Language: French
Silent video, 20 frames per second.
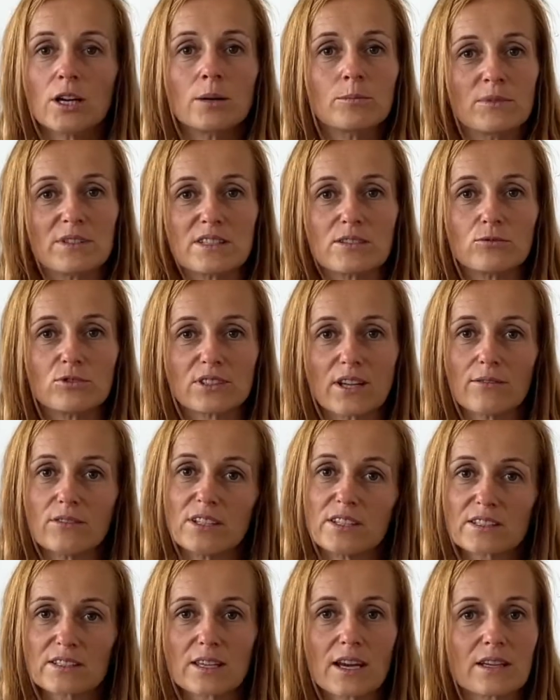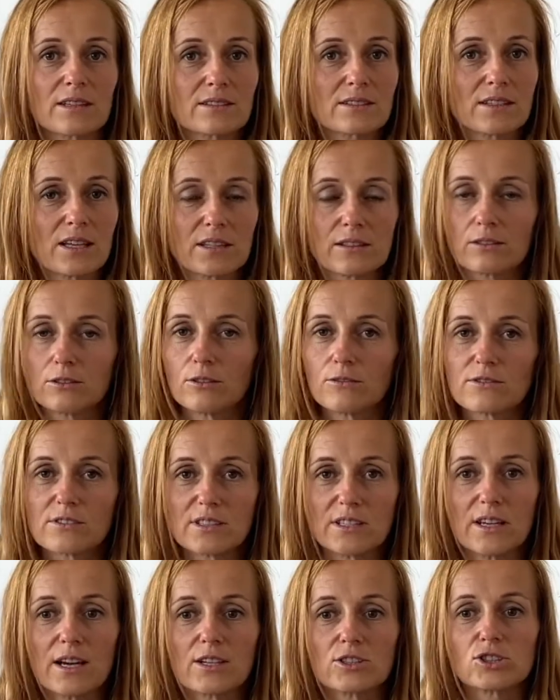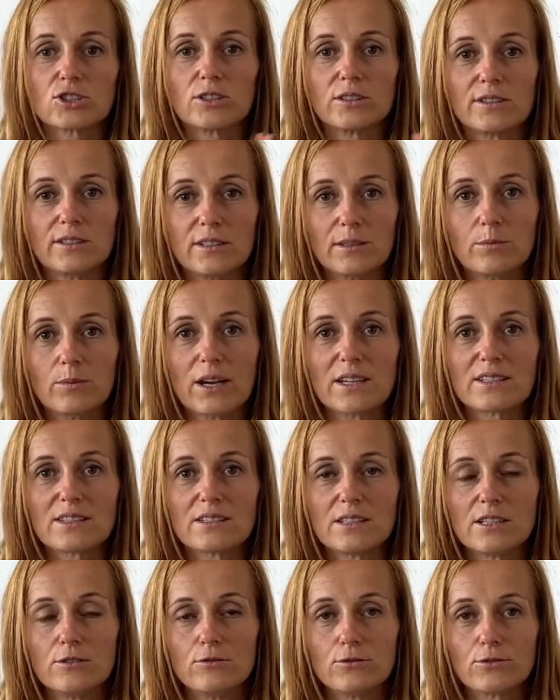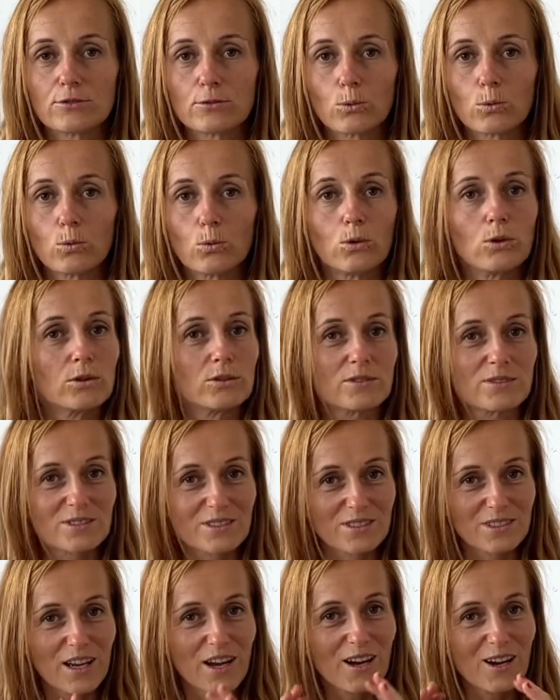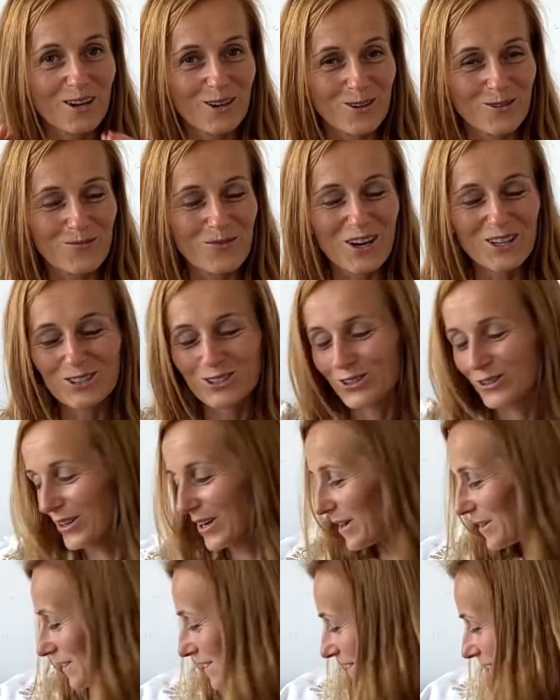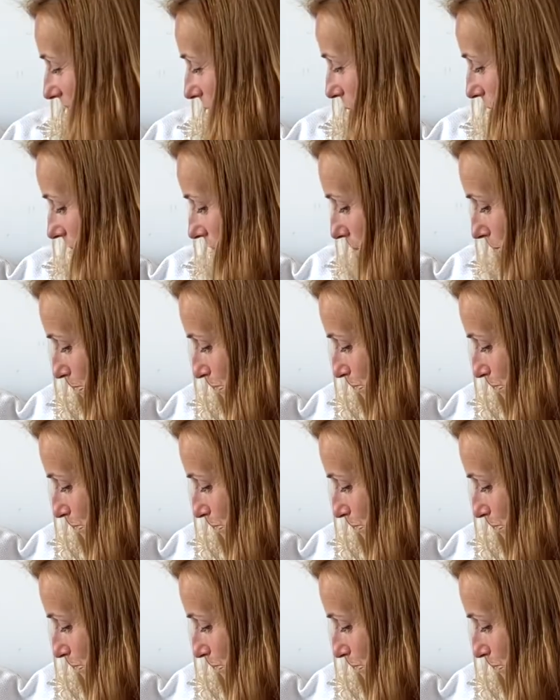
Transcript: mais si vous avez 5, 7, 9 CH, des bases dilution, euh, ça euh, marchera très bien.